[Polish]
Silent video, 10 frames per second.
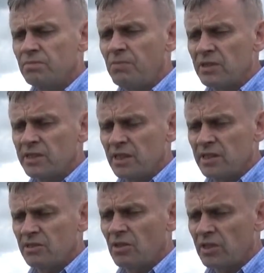w Polsce
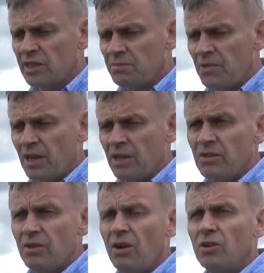jest coraz mniej,
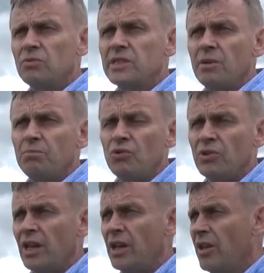on
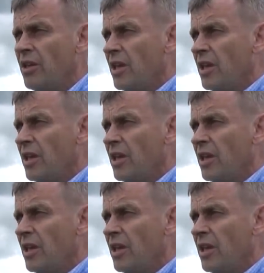ustępuje.